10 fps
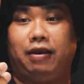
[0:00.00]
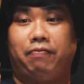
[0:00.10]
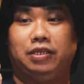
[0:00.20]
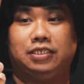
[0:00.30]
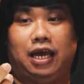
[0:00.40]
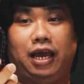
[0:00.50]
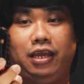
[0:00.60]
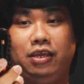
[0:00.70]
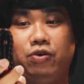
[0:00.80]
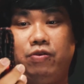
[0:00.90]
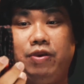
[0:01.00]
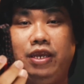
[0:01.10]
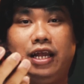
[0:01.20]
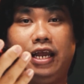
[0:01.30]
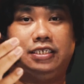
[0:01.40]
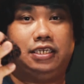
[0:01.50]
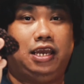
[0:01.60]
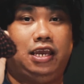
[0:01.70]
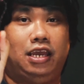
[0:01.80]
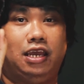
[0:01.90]
นะครับเป็นสาย USB Type C
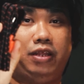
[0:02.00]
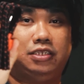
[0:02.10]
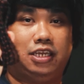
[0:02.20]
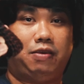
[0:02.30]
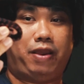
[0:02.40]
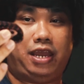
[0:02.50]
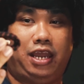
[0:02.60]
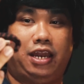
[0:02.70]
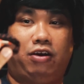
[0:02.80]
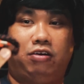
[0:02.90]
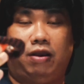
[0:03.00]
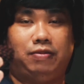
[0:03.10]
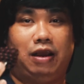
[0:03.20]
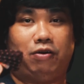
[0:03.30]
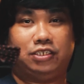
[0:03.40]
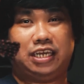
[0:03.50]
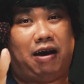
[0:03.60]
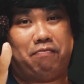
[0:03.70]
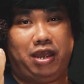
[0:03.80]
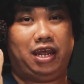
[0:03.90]
เป็น C ไป A เนาะความยาวก็
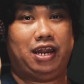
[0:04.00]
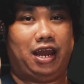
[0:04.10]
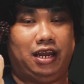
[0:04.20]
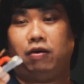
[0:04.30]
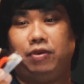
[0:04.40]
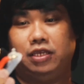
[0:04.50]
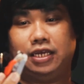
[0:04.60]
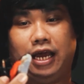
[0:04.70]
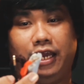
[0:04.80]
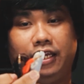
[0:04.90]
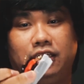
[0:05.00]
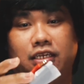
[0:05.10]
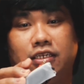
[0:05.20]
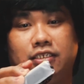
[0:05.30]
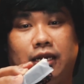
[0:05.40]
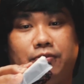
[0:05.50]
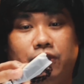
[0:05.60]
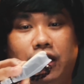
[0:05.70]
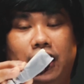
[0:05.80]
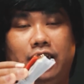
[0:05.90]
3เมตรนะก็มีสาย
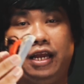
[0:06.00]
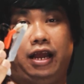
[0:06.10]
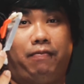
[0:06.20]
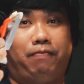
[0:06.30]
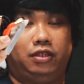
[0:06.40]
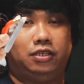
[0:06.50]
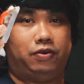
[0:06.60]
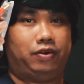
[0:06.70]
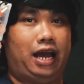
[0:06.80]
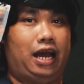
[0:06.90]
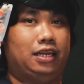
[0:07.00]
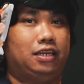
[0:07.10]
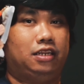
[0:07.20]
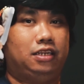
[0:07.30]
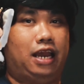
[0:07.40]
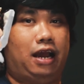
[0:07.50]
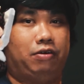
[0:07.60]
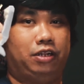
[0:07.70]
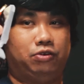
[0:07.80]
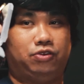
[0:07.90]
3.5 นะครับ2ด้านยาว
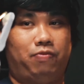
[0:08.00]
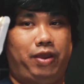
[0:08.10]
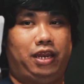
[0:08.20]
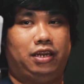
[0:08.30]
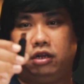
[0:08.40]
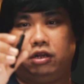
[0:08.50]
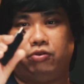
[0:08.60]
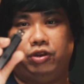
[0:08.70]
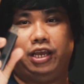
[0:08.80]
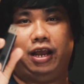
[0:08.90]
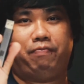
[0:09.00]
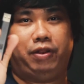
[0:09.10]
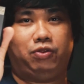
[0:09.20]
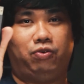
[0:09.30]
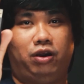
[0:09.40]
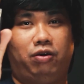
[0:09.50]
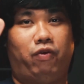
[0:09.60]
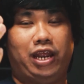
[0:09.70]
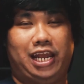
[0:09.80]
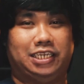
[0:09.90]
1.2 เมตรแล้วก็ตัวนี้ครับเป็นตัว
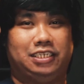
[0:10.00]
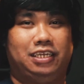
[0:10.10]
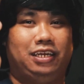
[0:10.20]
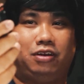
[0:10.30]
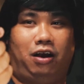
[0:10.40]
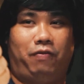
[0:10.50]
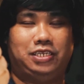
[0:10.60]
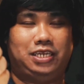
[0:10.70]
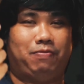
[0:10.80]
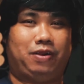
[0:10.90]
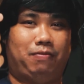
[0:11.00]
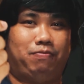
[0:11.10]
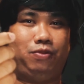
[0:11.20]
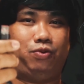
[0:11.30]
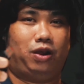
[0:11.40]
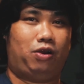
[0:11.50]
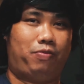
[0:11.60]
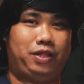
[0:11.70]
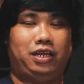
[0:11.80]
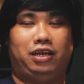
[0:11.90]
ไวเลสก็เอาไว้เสียบกับตัวคอม
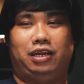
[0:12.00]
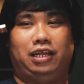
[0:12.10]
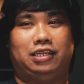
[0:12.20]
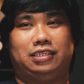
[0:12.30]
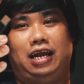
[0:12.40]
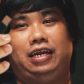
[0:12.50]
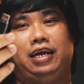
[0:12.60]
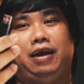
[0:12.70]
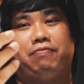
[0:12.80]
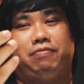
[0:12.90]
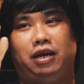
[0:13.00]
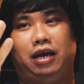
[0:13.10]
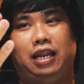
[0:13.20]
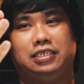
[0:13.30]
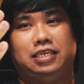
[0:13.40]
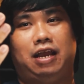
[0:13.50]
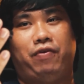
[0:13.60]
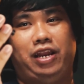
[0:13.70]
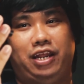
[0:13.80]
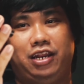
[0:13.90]
พิวเตอร์อะไรต่างๆนะครับเพื่อรันสัญญา
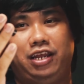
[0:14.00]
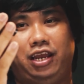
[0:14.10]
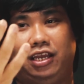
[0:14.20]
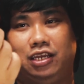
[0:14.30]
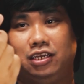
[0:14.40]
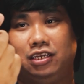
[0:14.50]
ไวเลสนั่นเอง